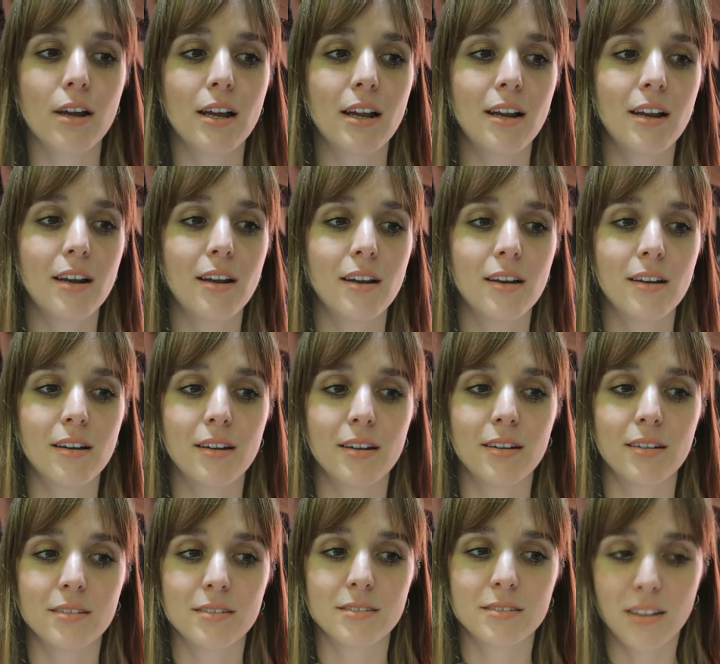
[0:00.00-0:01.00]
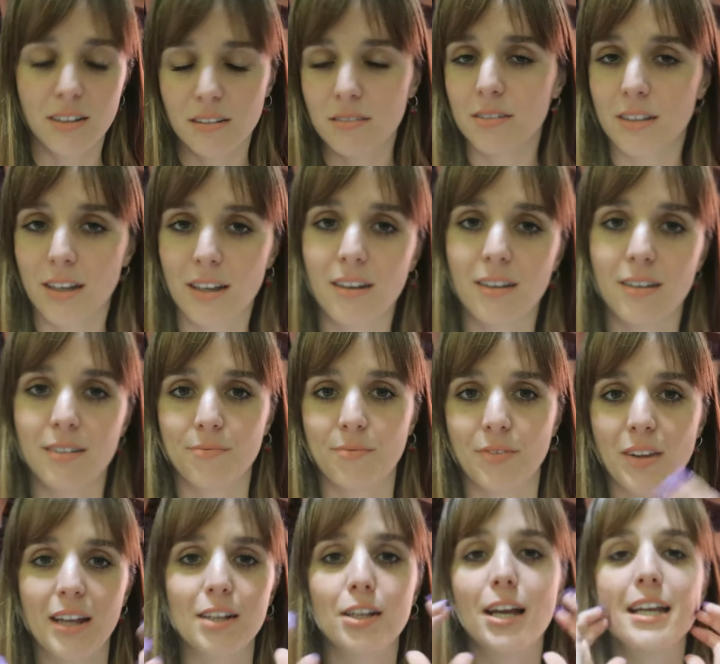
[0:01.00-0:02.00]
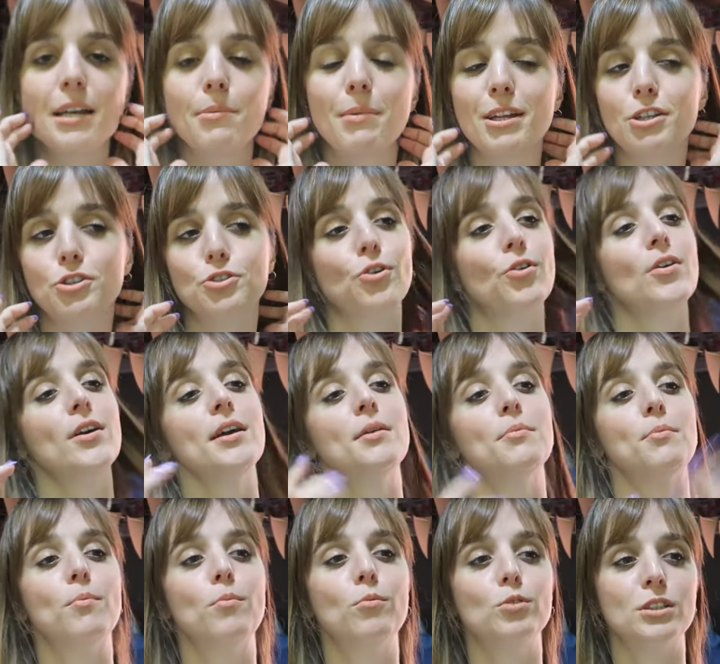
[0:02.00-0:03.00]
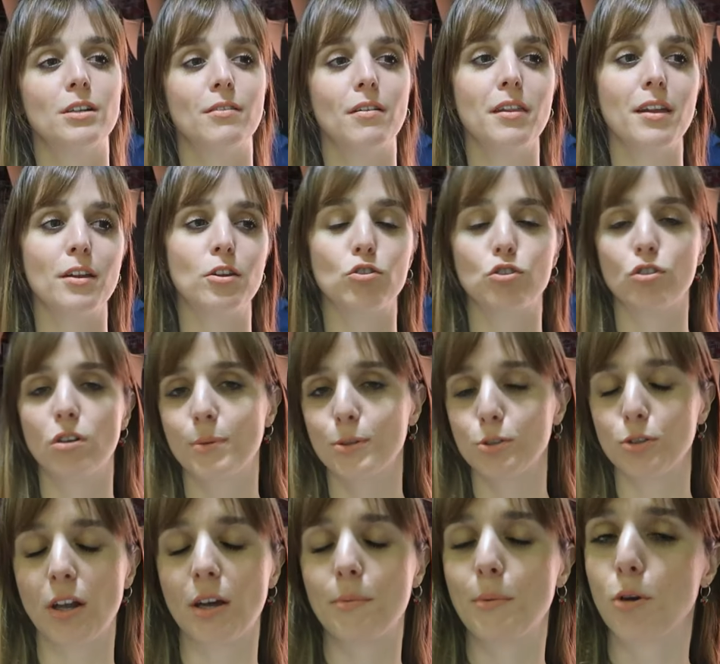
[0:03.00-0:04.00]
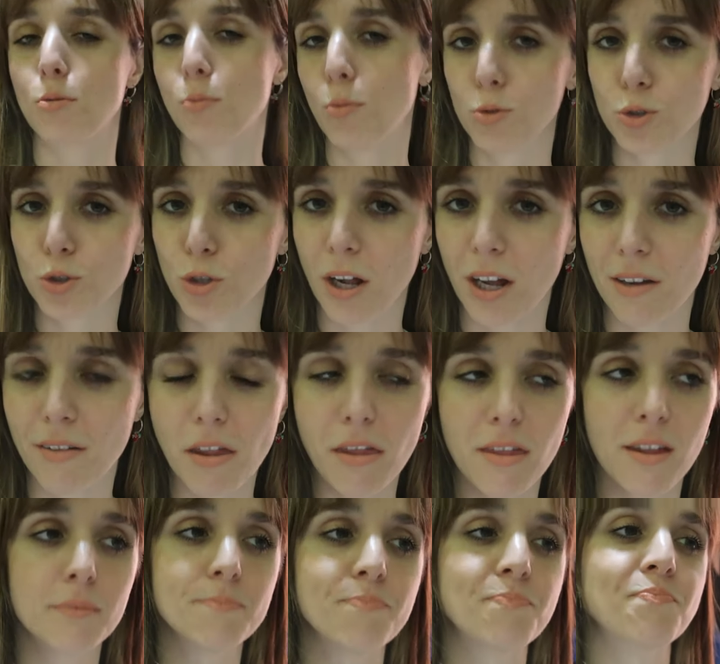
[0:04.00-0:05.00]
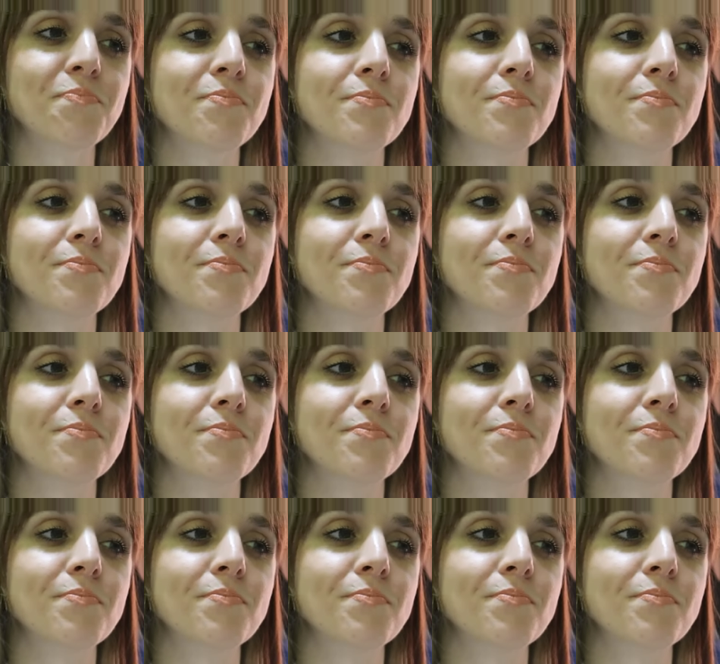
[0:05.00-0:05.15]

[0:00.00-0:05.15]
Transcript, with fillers: El, e-, ella me ha dicho hoy muchas veces, yo soy una persona que me como mucho la cabeza,